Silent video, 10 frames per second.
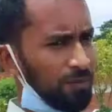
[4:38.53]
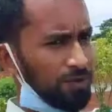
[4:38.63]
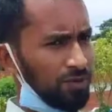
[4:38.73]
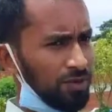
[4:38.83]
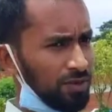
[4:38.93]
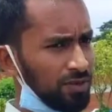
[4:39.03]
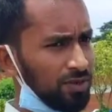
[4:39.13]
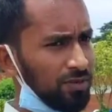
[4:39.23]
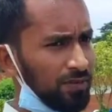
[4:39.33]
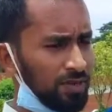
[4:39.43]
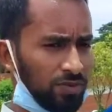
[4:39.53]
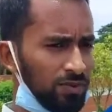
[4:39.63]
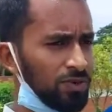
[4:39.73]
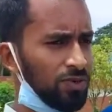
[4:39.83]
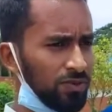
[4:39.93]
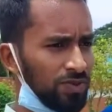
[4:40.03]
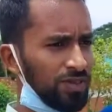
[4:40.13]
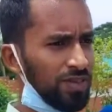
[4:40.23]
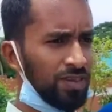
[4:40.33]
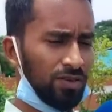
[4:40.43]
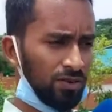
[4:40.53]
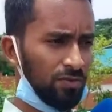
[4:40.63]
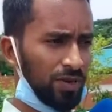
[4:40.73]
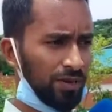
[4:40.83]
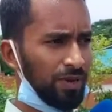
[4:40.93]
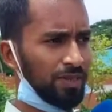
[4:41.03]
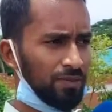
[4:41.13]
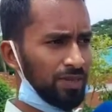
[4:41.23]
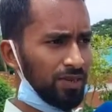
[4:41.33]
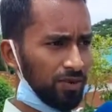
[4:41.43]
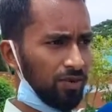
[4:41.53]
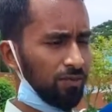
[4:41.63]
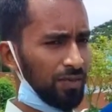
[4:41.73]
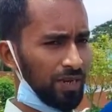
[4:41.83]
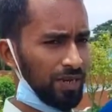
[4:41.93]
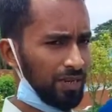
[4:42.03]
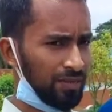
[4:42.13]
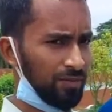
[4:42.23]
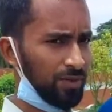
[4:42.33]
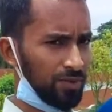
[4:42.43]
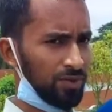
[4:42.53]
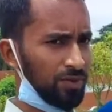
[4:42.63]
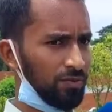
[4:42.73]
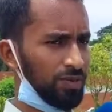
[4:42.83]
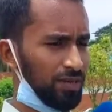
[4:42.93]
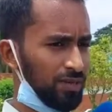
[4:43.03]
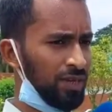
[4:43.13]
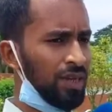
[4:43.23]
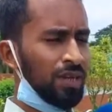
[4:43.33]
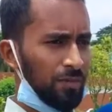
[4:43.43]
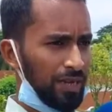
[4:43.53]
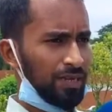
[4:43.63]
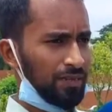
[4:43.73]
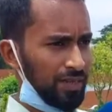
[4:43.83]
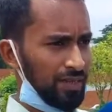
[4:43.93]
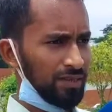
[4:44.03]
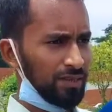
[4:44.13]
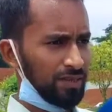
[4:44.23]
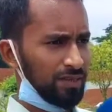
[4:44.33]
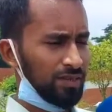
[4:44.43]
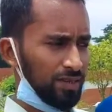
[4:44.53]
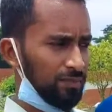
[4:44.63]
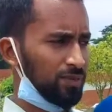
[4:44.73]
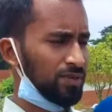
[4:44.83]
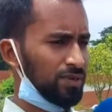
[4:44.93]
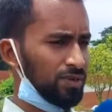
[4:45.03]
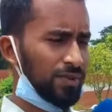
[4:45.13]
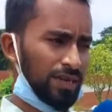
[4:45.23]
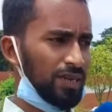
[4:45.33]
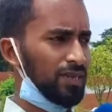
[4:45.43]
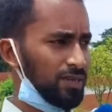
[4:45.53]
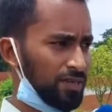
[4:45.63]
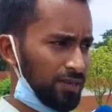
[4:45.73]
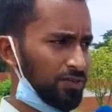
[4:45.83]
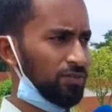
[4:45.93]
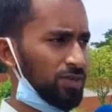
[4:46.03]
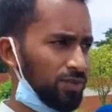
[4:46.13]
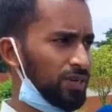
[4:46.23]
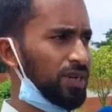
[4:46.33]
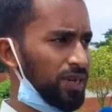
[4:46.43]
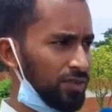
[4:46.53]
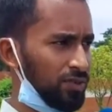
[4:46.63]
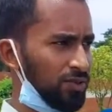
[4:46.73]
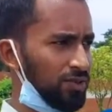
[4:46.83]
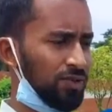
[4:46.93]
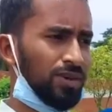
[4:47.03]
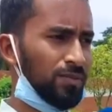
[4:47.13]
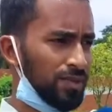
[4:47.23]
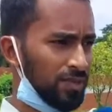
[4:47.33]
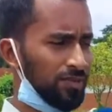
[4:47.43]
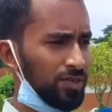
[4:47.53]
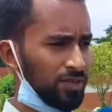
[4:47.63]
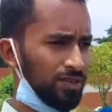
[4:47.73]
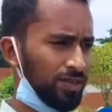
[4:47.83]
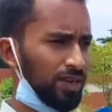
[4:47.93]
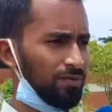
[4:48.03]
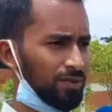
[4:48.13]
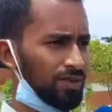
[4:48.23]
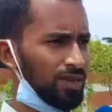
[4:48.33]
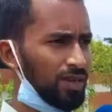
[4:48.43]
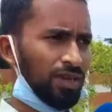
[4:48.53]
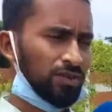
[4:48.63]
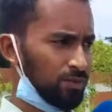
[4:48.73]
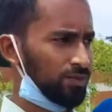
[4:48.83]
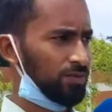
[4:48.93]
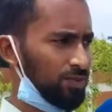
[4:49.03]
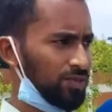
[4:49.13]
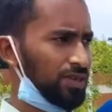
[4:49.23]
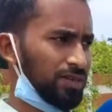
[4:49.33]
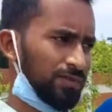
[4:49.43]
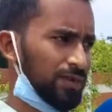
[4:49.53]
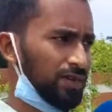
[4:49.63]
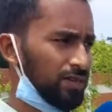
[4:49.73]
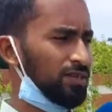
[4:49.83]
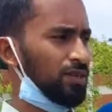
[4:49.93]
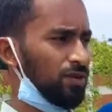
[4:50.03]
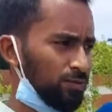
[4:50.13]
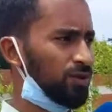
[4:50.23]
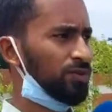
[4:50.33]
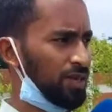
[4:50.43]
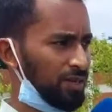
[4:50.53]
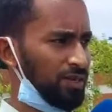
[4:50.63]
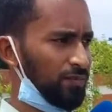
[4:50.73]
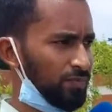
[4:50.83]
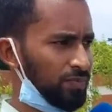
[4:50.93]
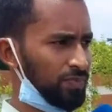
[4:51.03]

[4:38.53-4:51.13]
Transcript: আমরা সবাই চেষ্টা করবো মানে সবার সহযোগিতা এরকম মানে মাঝে মধ্যে এরকম মানে গাছের বিতরণ ফ্রি বা এক্সচেঞ্জ গিফট মানে এই কার্যক্রমটা ধরে রাখার জন্য যেন আমাদের জেলার ভিতরে সবুজ বিস্তারটা মানে ই অব্যাহত থাকে